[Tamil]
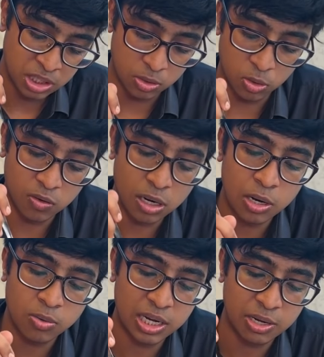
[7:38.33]
இது
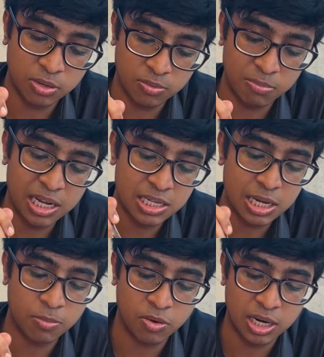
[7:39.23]
ஓவரால் நீங்கள் ஒரு மீல்
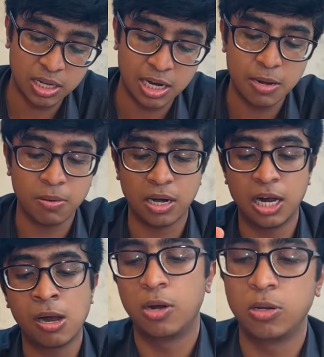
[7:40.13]
சாப்பிட்ணுன்னா இது ட்ரை
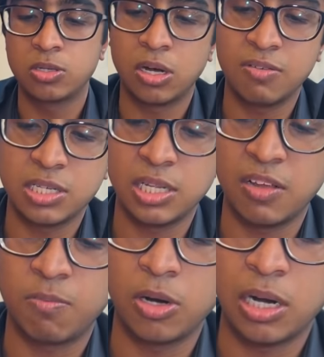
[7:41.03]
பண்ணால் ஆல்சோ ஆவியஸ்
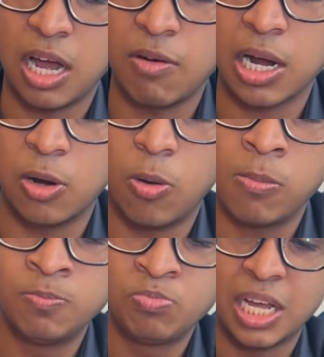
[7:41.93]
இது ஃபுட் அவகேடோ
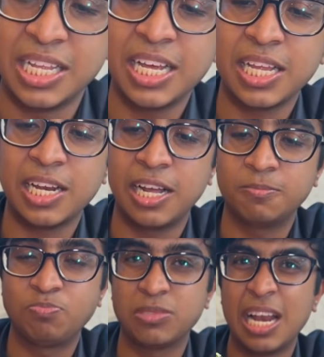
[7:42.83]
அது ஏன் தெரியல
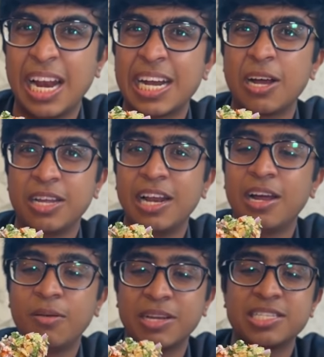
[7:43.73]
எல்லா டா
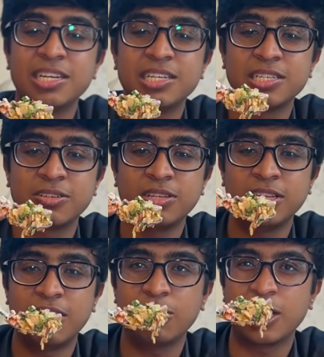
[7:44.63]
எல்லா மெக்சிகன் டிஷ்ஷஸ் வந்து
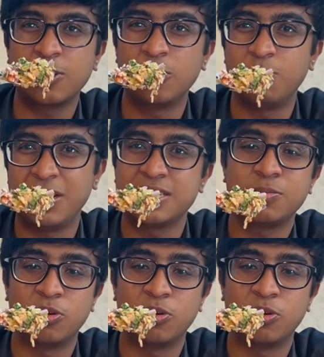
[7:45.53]
இந்த அவகேடோ பேஸ்ட்